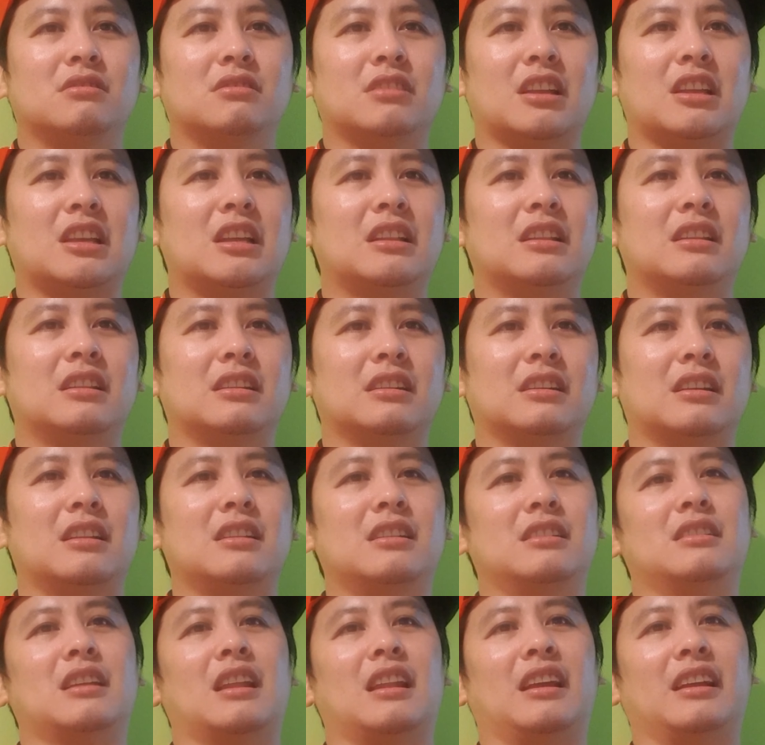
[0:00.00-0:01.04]
Ganyan,
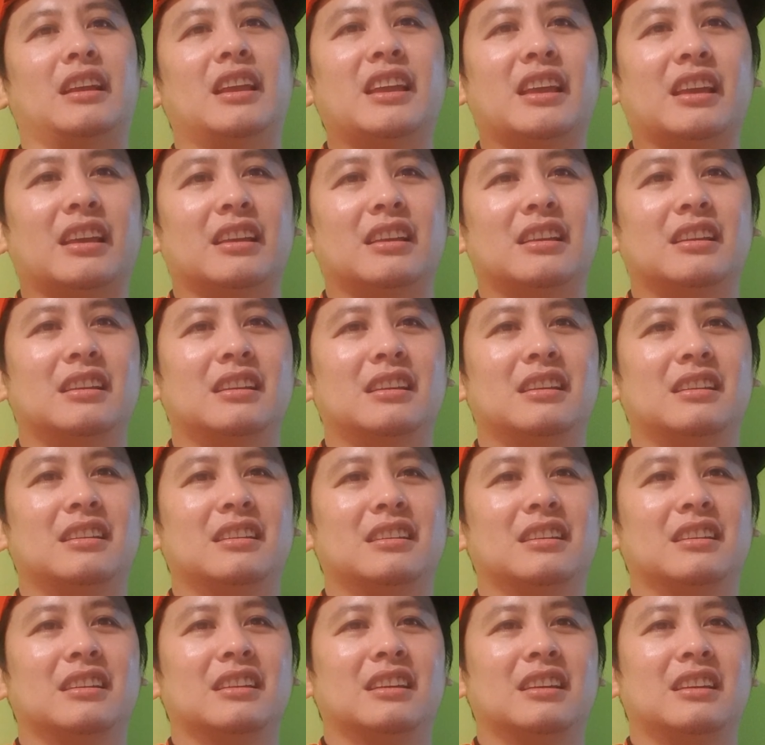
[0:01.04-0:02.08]
ganun talaga eh.
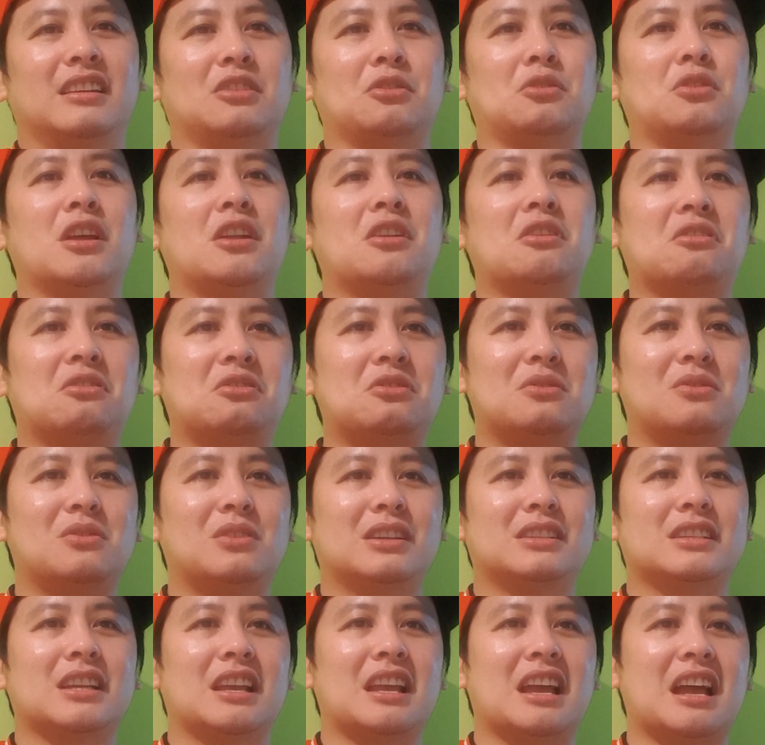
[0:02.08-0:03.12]
Yun na lang yung
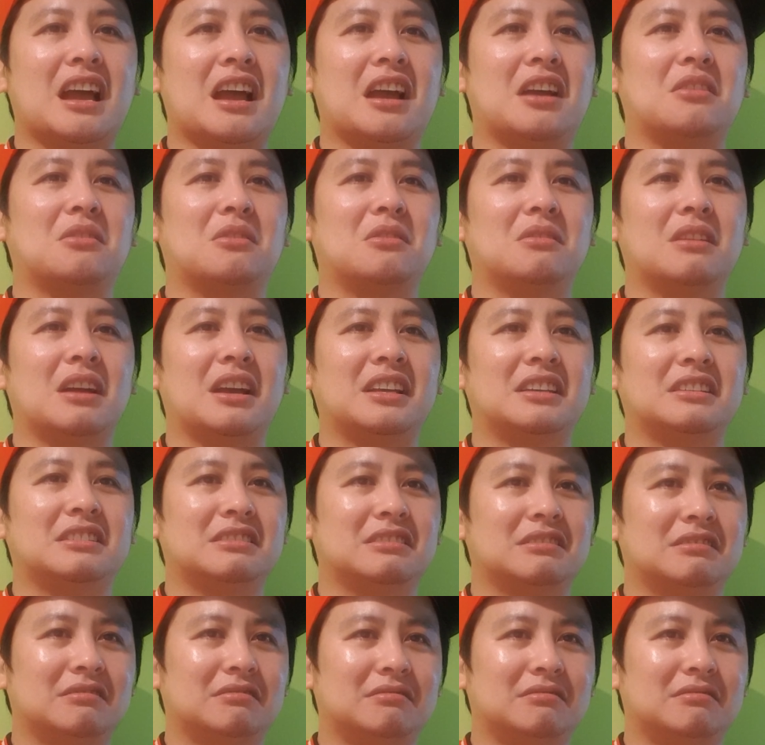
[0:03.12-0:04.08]
kasayahan ko, guys.